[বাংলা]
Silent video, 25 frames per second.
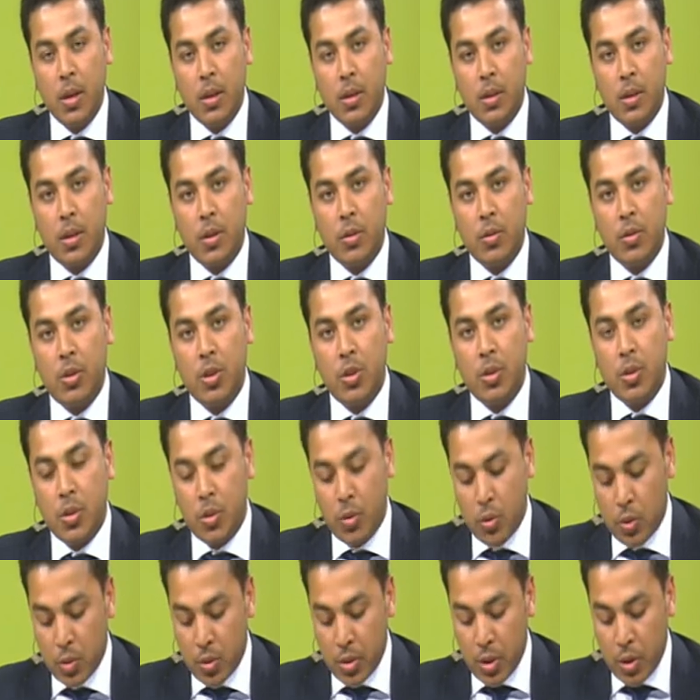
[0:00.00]
যেটা হচ্ছে জিরো
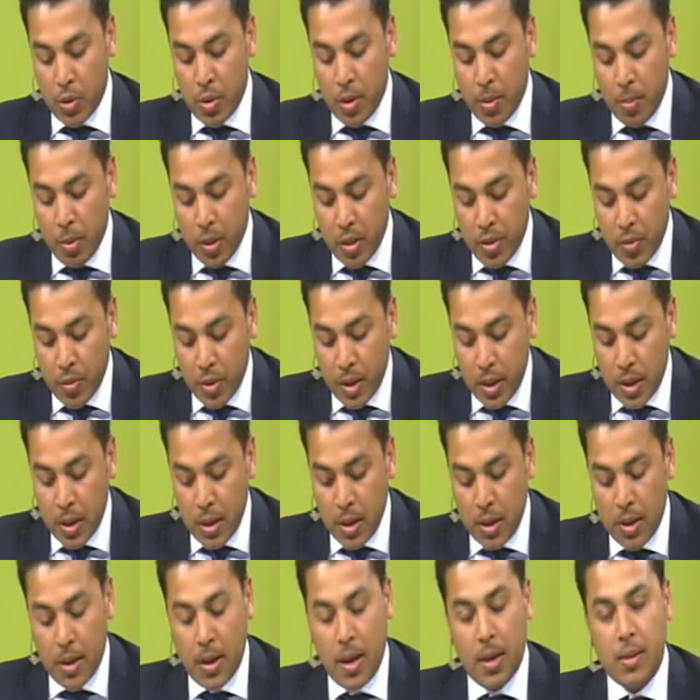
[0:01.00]
টু জিরো ডাবল থ্রি
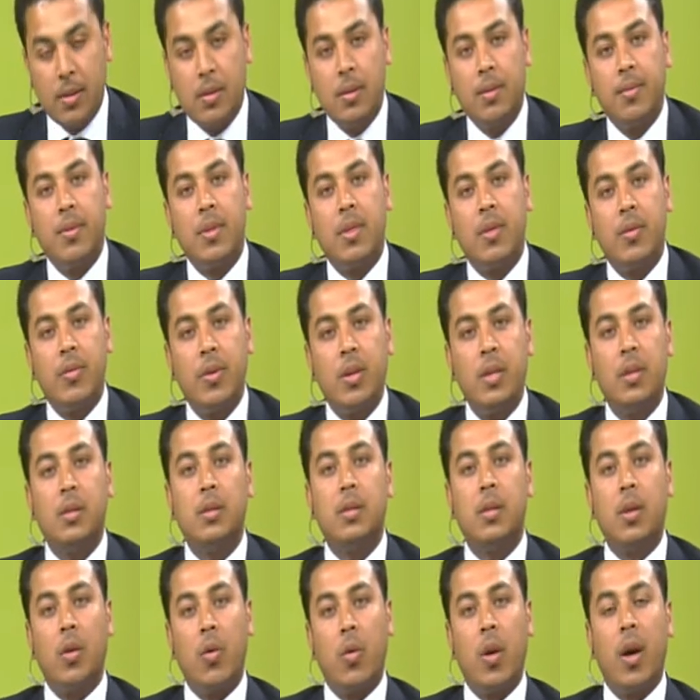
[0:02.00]
নাইন সেভেন থ্রি
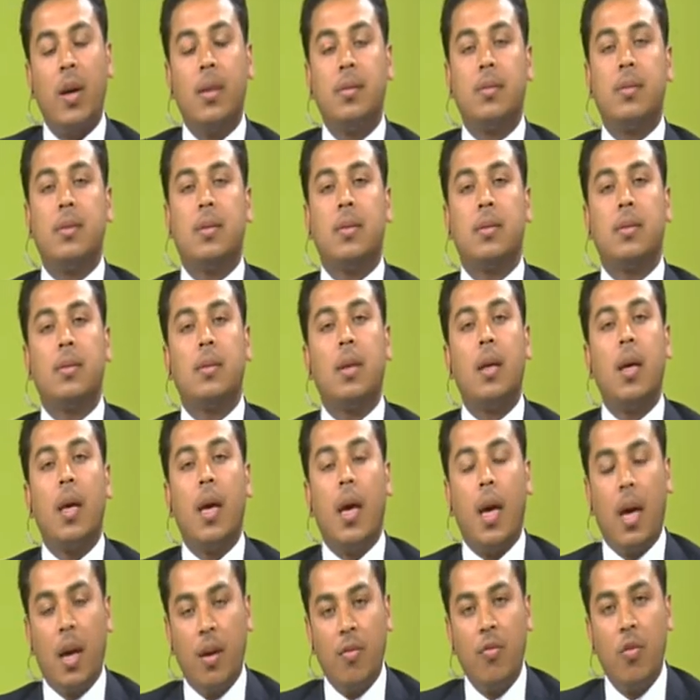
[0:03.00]
জিরো নাইন সিক্স
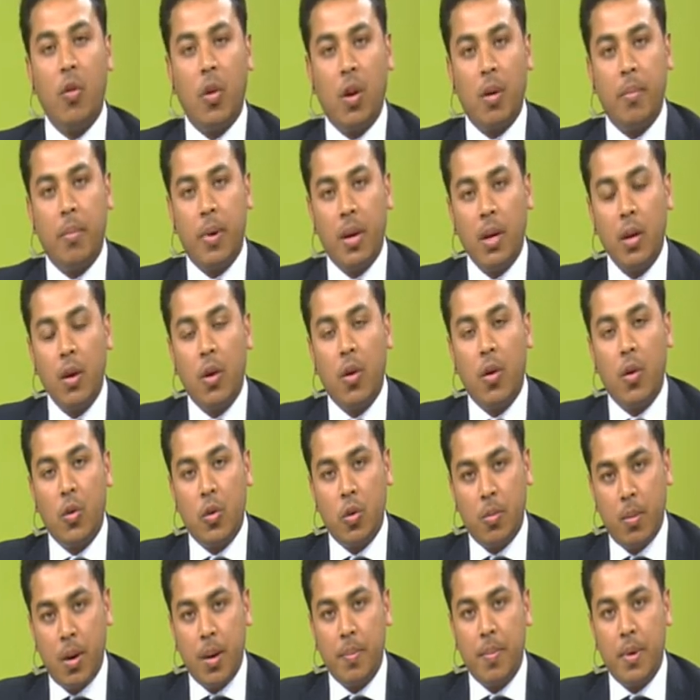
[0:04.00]
এই ফোন নাম্বারে
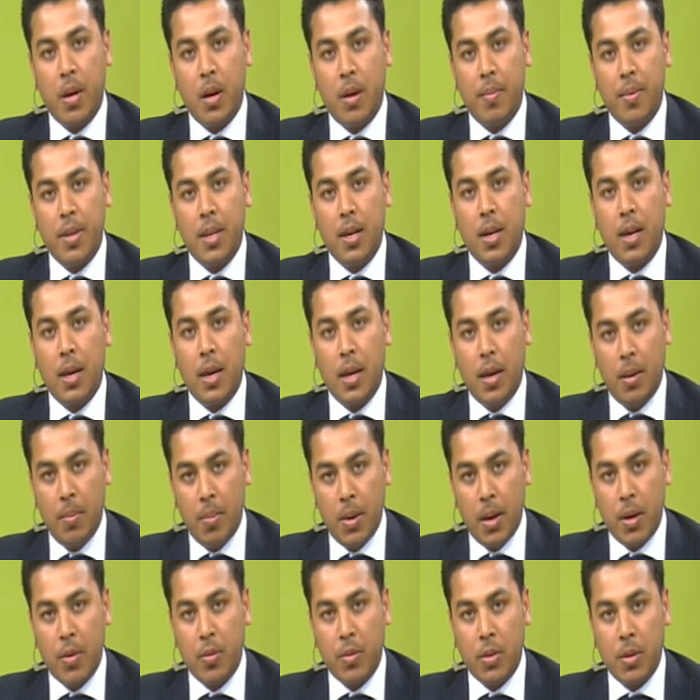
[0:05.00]
অথবা আপনারা আমাদেরকে
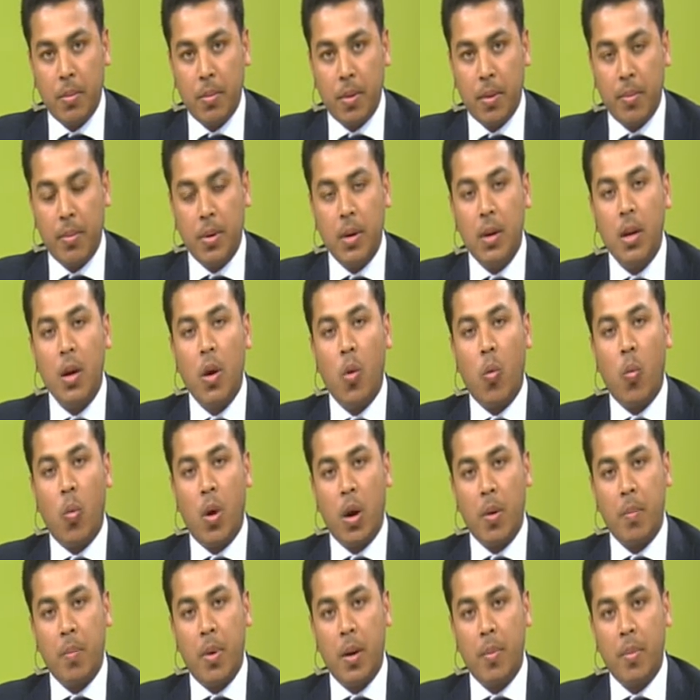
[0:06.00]
ইমেল করতে পারবেন
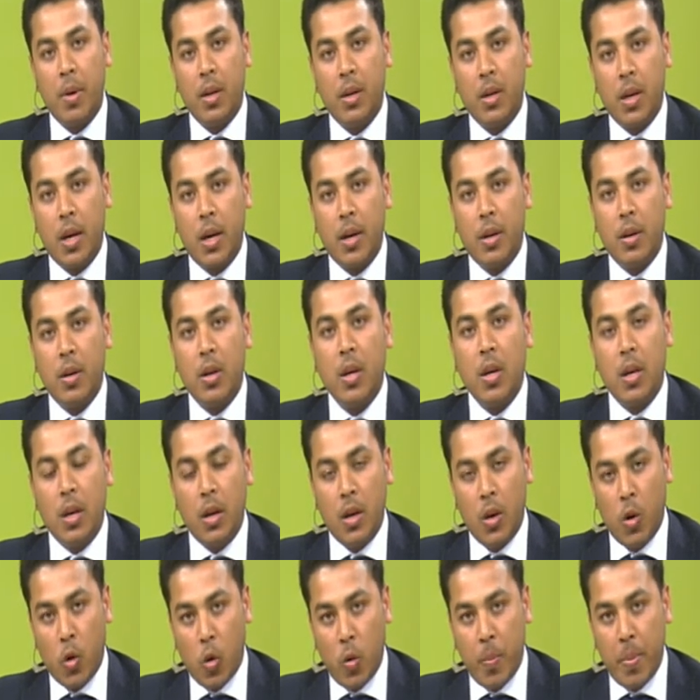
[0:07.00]
ওয়ার্ক পারমিট অ্যাট
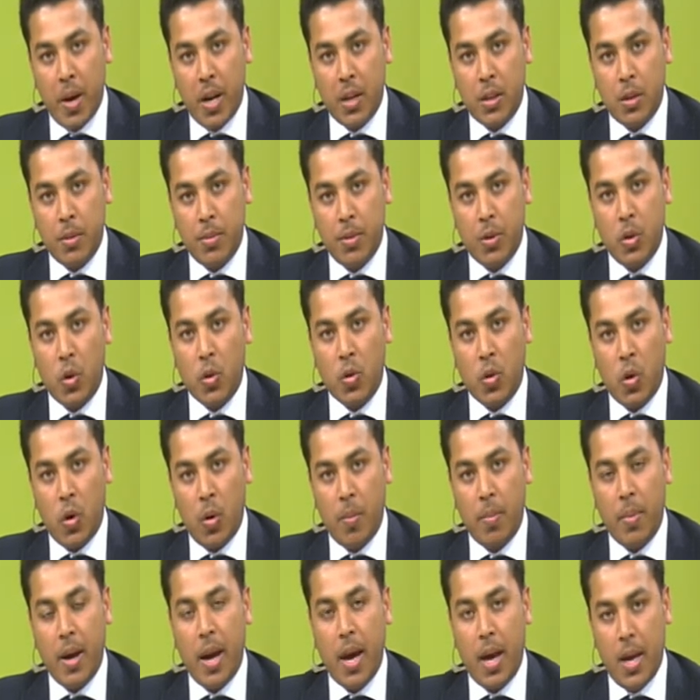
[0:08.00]
ইউরোপ ডট কম
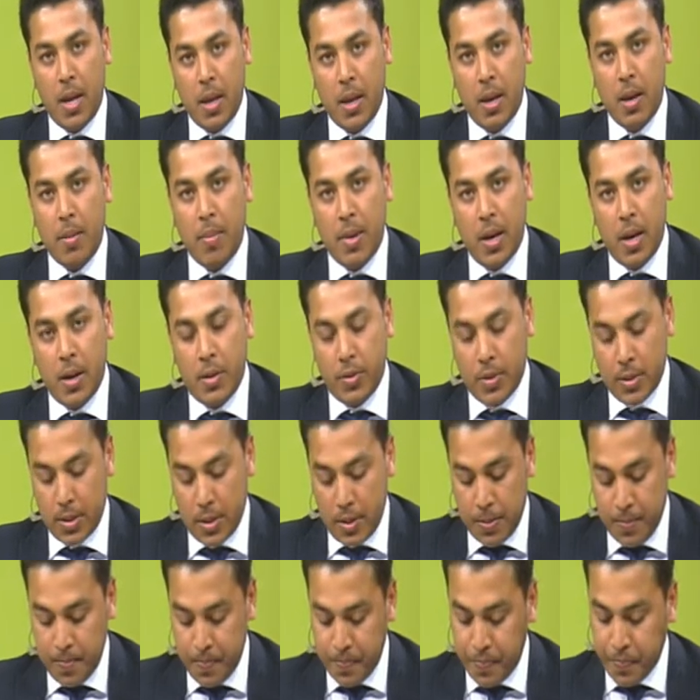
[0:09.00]
এই ইমেল
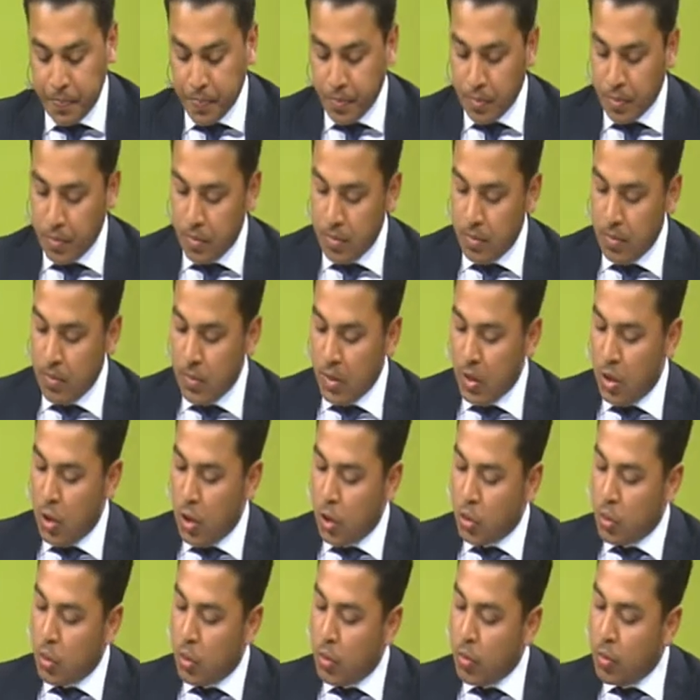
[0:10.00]
অ্যাড্রেসে
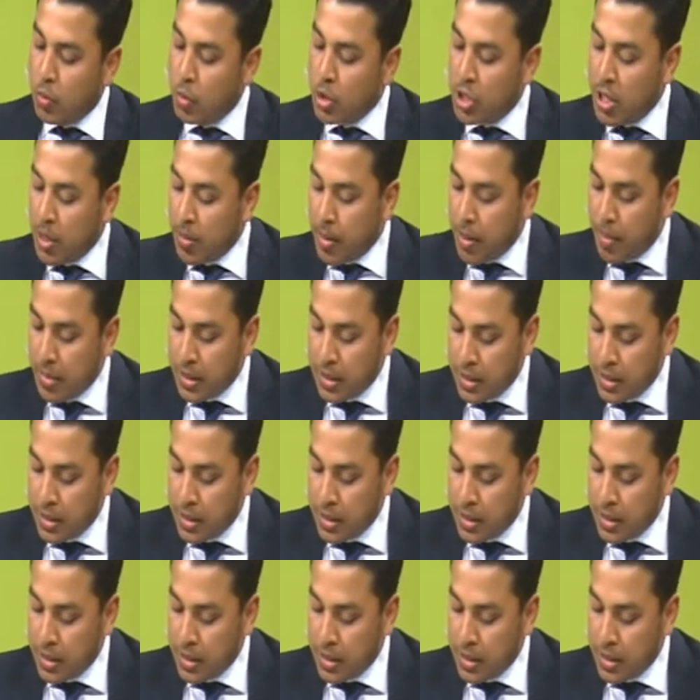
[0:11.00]
সো লুৎফু সাহেব আমরা